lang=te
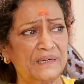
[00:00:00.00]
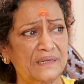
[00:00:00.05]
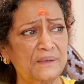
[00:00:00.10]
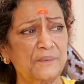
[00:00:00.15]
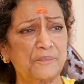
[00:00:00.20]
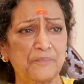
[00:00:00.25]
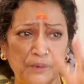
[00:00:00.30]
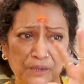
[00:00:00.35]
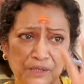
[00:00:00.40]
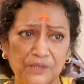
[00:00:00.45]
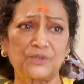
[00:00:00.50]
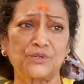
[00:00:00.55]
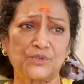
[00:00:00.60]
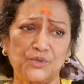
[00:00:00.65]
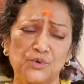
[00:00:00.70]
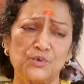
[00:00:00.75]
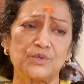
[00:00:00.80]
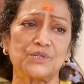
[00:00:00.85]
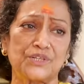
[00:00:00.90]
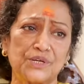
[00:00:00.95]
అంటే
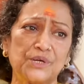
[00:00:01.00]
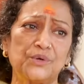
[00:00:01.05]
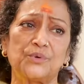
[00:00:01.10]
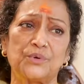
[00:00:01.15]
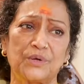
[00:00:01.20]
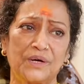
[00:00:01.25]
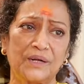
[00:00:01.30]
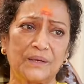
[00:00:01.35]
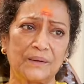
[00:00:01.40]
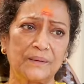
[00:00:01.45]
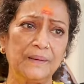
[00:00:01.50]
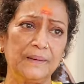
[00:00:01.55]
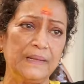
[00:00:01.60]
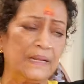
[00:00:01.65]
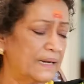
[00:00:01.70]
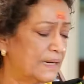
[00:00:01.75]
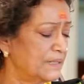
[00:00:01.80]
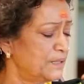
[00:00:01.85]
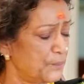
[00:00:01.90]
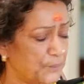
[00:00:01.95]
పుట్టకతో వచ్చే గుణాలు
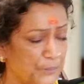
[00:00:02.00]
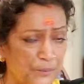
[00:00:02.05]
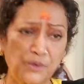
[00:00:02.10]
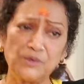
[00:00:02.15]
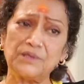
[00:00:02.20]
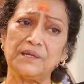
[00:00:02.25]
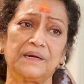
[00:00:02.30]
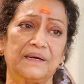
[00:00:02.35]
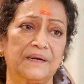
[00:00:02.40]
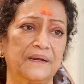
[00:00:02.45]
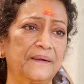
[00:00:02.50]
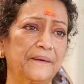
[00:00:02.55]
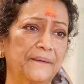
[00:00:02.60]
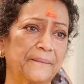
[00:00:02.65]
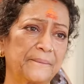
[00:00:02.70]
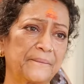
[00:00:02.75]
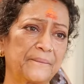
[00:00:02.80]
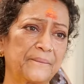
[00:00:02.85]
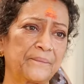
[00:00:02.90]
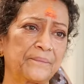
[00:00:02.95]
అది పోదండి
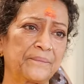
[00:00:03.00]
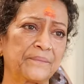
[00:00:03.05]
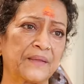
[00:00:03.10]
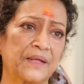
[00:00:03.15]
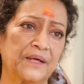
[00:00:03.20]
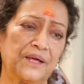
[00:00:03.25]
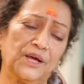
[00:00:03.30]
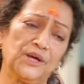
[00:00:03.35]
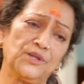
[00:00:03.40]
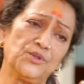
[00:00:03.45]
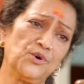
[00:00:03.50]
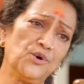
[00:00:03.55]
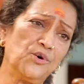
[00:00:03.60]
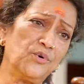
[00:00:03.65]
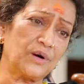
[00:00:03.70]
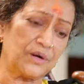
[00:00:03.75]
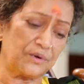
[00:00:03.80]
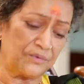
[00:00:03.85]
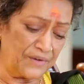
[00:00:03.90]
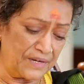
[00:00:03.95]
ఏదో
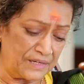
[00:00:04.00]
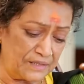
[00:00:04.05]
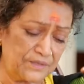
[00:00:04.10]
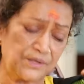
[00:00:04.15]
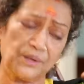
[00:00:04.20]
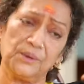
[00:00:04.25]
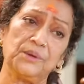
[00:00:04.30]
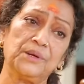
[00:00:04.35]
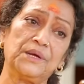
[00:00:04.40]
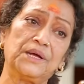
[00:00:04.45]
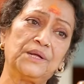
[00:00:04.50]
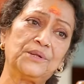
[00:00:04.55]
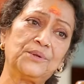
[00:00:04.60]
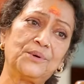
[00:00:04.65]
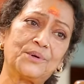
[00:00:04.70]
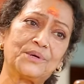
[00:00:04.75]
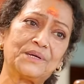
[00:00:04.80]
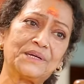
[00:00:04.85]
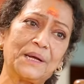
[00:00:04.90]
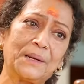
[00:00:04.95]
ఒక వయసులో
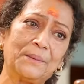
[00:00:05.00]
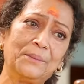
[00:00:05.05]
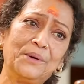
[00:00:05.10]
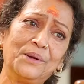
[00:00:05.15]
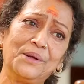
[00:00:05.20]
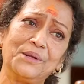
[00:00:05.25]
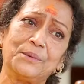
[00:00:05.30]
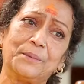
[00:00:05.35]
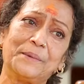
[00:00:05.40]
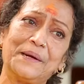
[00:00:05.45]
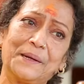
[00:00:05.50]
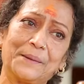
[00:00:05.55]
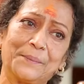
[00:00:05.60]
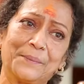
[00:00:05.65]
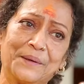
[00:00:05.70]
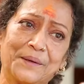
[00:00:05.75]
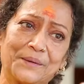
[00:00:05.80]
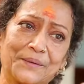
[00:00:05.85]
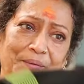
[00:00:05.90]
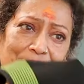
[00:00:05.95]
ఏదో ఒక టైంలో అది
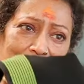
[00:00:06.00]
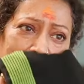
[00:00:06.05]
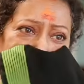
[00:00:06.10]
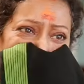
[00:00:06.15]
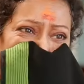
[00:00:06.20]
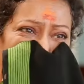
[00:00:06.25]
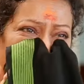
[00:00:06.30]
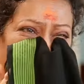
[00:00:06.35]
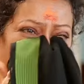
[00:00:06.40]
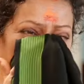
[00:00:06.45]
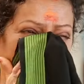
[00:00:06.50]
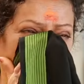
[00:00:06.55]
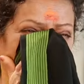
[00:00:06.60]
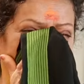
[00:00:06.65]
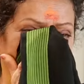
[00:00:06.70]
బయటపడుతుంది